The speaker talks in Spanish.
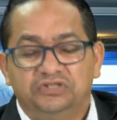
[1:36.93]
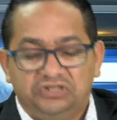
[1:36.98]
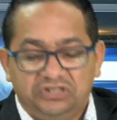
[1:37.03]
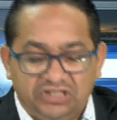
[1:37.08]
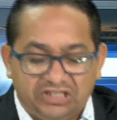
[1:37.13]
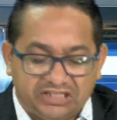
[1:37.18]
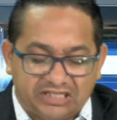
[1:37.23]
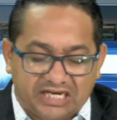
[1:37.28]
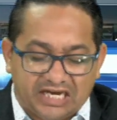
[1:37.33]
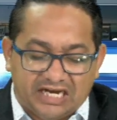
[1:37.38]

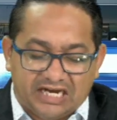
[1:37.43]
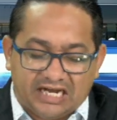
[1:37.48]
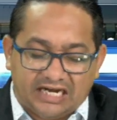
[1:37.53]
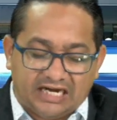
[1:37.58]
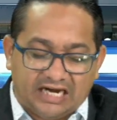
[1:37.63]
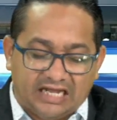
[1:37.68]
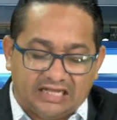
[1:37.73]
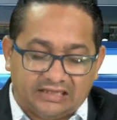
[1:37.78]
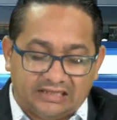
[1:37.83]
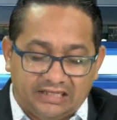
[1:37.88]
¿Y qué
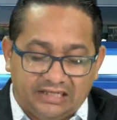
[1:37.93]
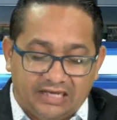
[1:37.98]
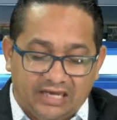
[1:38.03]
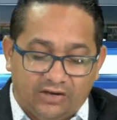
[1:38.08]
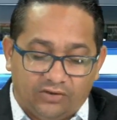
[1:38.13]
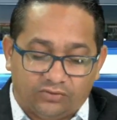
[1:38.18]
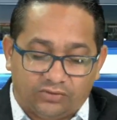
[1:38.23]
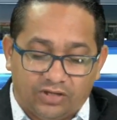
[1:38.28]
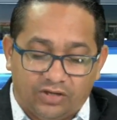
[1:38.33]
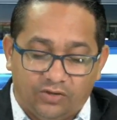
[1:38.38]
narrativa? Y
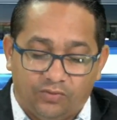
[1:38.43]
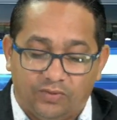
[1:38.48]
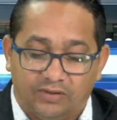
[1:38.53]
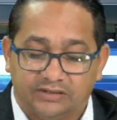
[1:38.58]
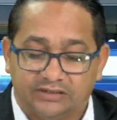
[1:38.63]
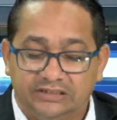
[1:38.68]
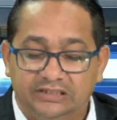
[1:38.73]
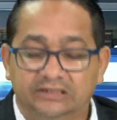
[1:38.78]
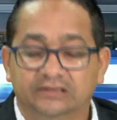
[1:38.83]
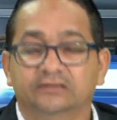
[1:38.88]
lo tengo
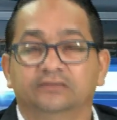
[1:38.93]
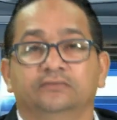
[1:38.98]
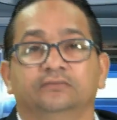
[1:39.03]
aquí.